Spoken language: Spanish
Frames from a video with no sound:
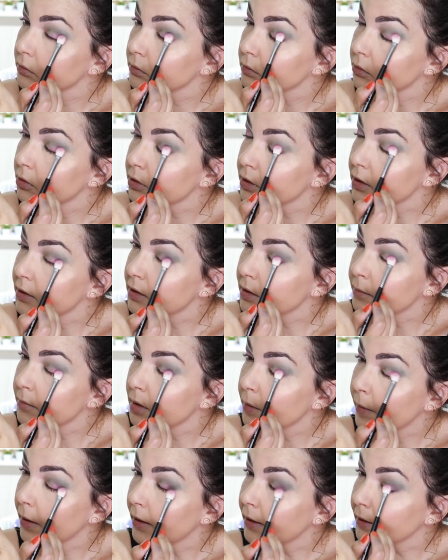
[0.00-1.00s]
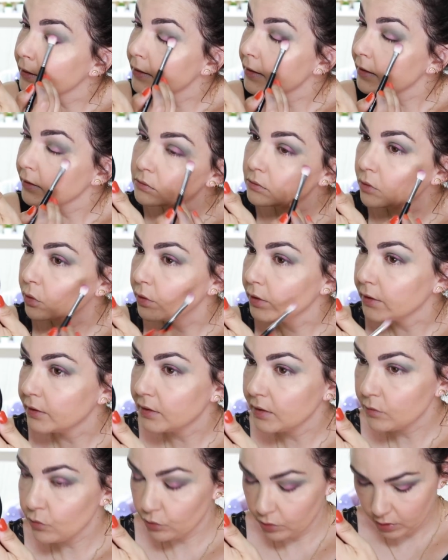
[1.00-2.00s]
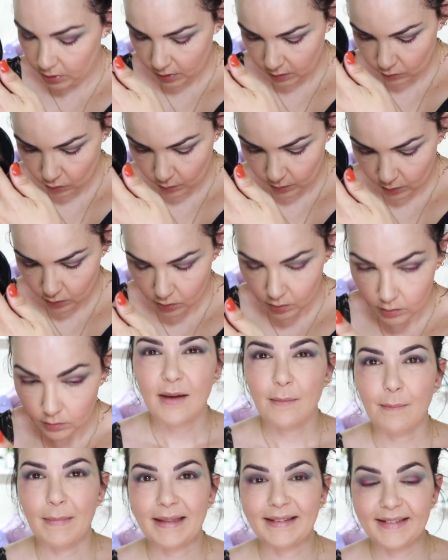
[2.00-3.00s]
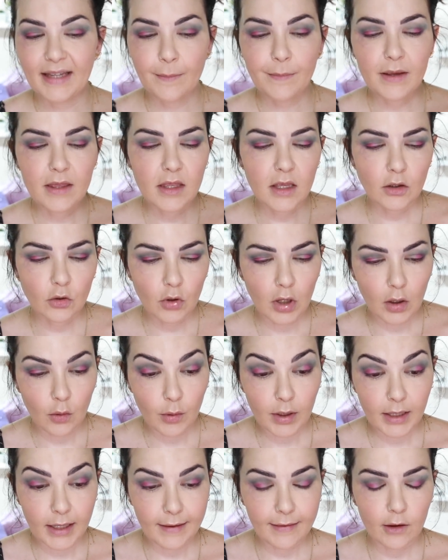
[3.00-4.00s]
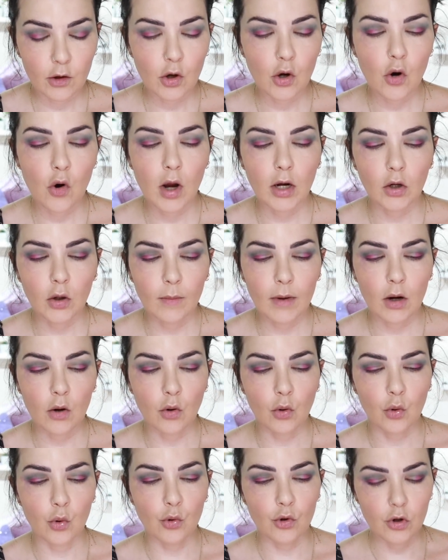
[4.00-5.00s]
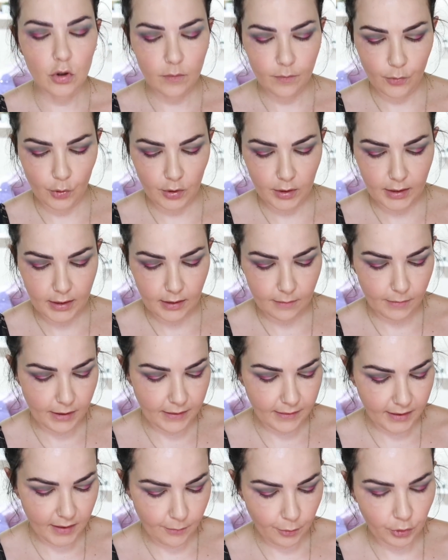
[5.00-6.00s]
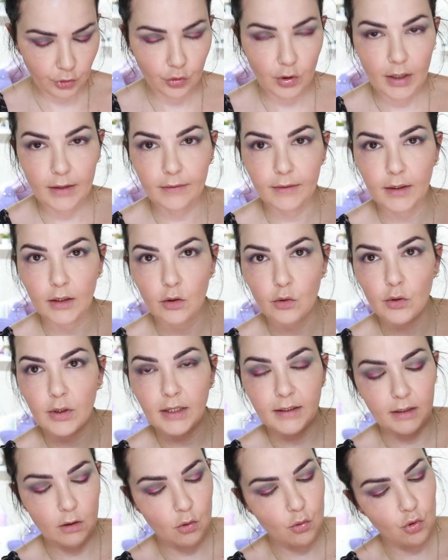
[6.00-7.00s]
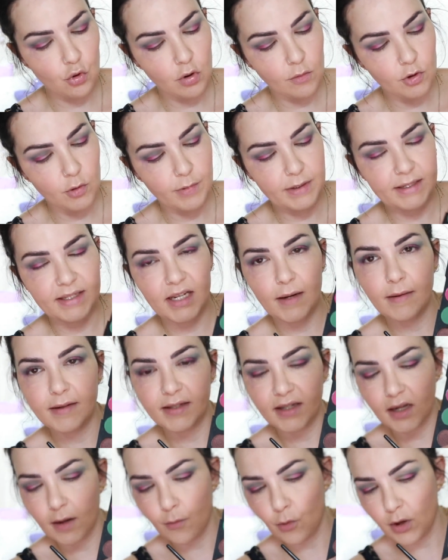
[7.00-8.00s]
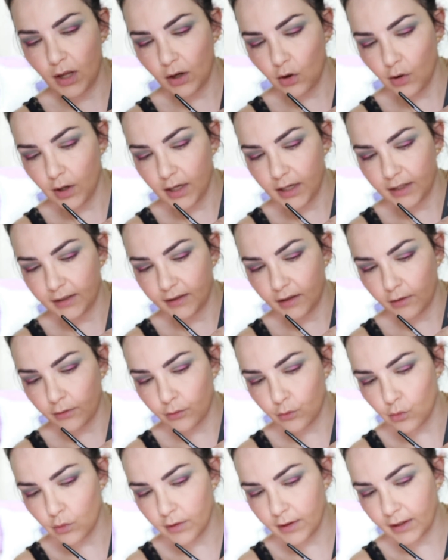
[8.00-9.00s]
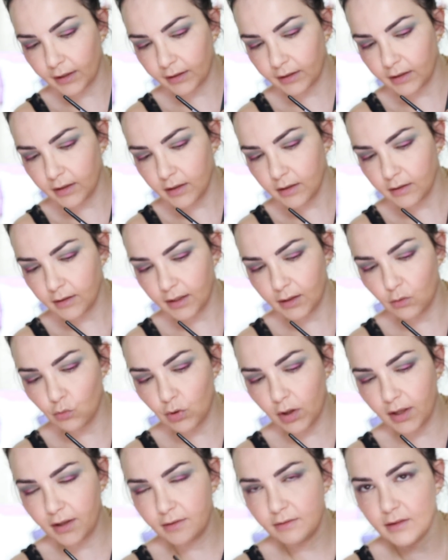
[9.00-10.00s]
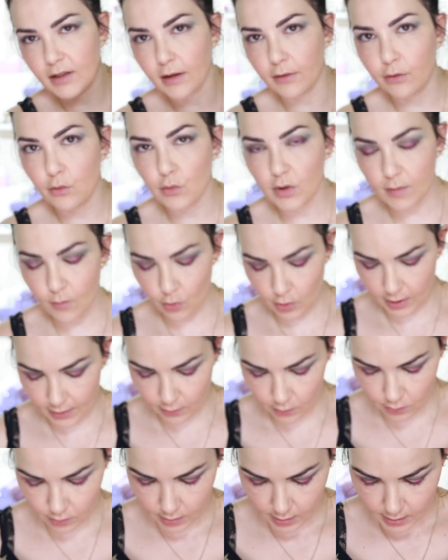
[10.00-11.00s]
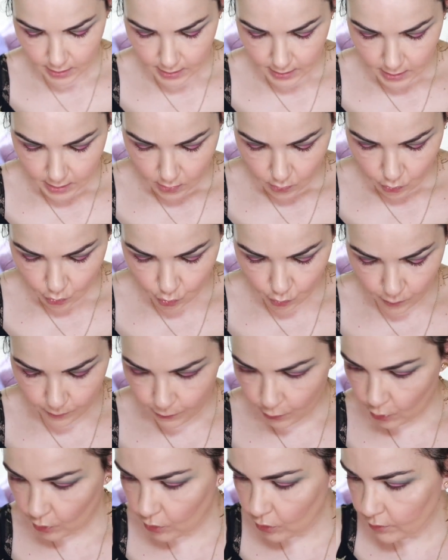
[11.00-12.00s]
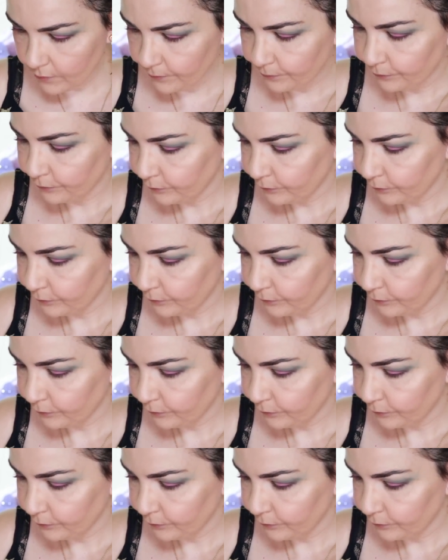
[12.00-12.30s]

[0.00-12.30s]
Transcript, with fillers: No sé si es mi paleta. Con este muchísimo mejor. Me está pidiendo la cuenca del ojo algo más oscuro, porque el verde que he puesto antes no era tan oscuro como yo pensaba, así que voy a coger este azul de aquí, que es una entre azul y morado, un poco,